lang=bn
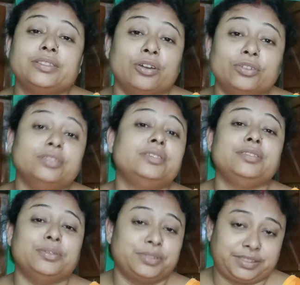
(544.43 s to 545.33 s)
খেয়ে
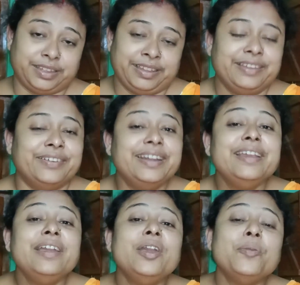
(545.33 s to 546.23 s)
ধন্যন্তরী অবস্থা হয় আমার
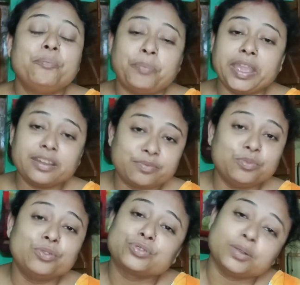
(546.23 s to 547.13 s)
পেট
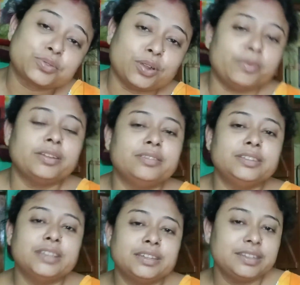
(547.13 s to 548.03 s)
বুক সব সমান
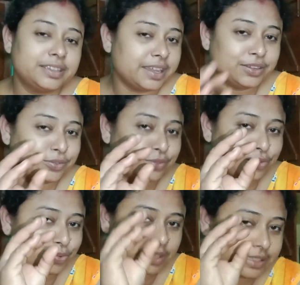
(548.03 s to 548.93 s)
হয়ে যায় ঠিক এইটুকু
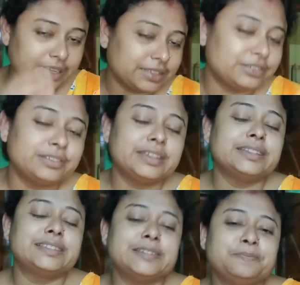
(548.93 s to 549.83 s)
দুবার চেনাচুর
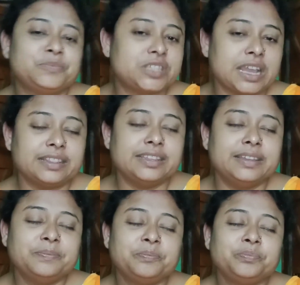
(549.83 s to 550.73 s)
খেয়েছি চা
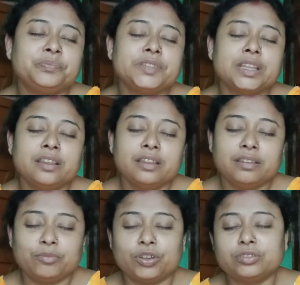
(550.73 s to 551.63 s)
দিয়ে
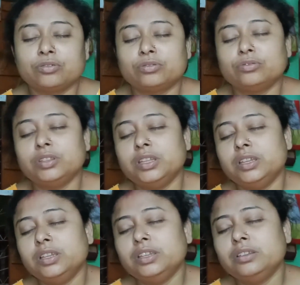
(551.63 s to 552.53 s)
মনে হচ্ছে
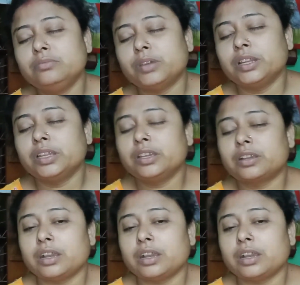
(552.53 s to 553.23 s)
কতদিন মানে